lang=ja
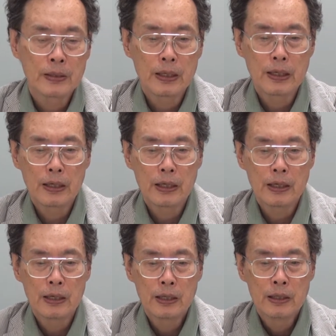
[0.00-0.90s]

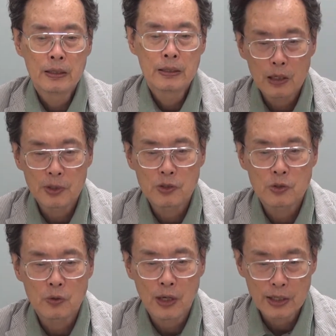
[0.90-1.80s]
で安倍首
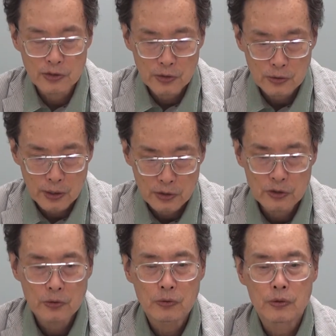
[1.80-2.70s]
相は圧力、
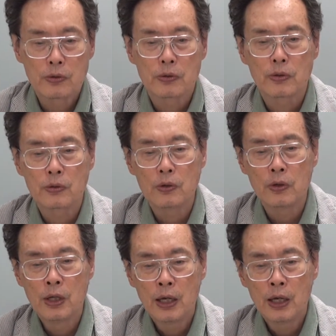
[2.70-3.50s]
圧力ということと、